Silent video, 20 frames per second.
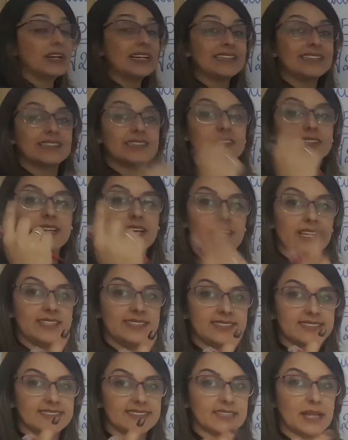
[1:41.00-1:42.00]
a
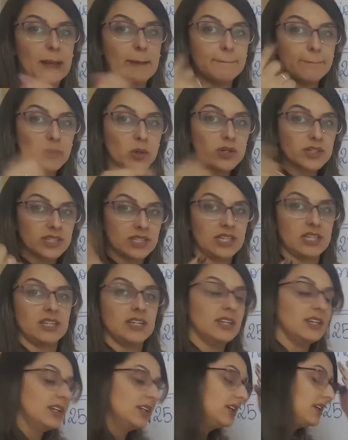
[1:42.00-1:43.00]
3. Por quê?
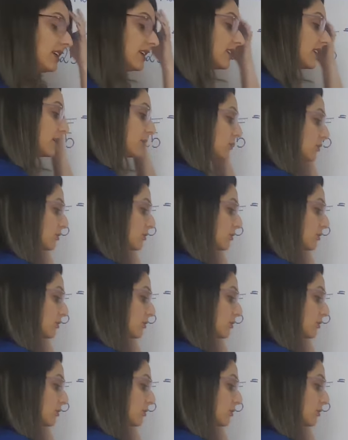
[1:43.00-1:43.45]
Na